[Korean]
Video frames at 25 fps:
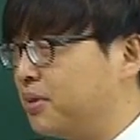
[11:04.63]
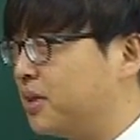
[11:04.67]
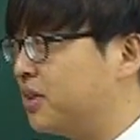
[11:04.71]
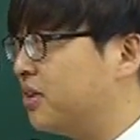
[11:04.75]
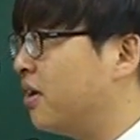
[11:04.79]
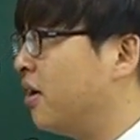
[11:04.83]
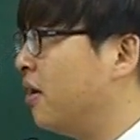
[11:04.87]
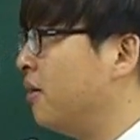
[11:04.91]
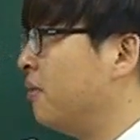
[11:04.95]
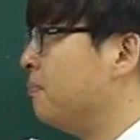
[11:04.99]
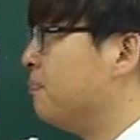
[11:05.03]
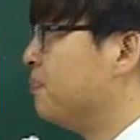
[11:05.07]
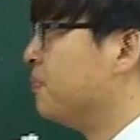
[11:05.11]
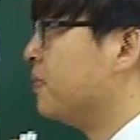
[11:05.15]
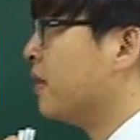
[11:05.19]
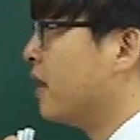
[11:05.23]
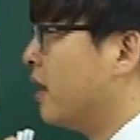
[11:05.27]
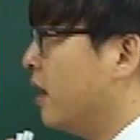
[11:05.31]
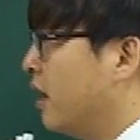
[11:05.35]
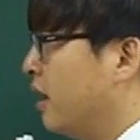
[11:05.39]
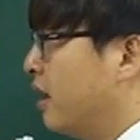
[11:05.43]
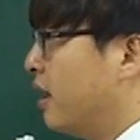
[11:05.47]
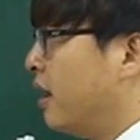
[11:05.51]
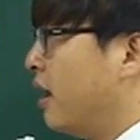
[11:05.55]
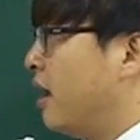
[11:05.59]
한 번 더.
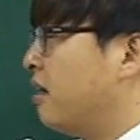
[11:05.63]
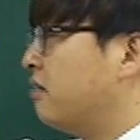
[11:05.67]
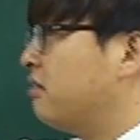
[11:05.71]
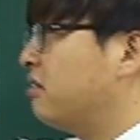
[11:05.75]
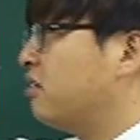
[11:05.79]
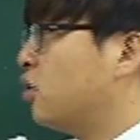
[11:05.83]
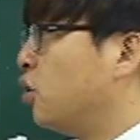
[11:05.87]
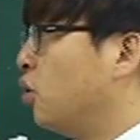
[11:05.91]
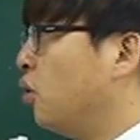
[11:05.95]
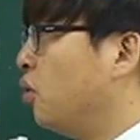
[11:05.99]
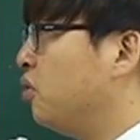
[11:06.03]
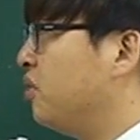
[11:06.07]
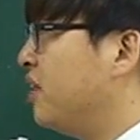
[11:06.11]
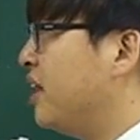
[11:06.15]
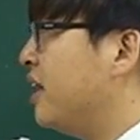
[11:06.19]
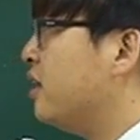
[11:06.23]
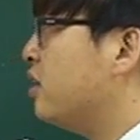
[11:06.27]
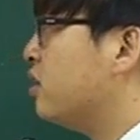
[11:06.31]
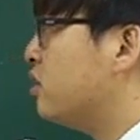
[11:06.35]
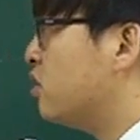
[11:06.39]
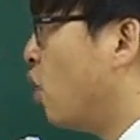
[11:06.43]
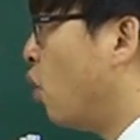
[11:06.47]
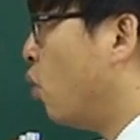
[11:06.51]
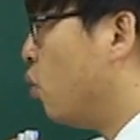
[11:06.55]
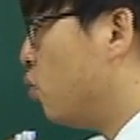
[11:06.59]
excluding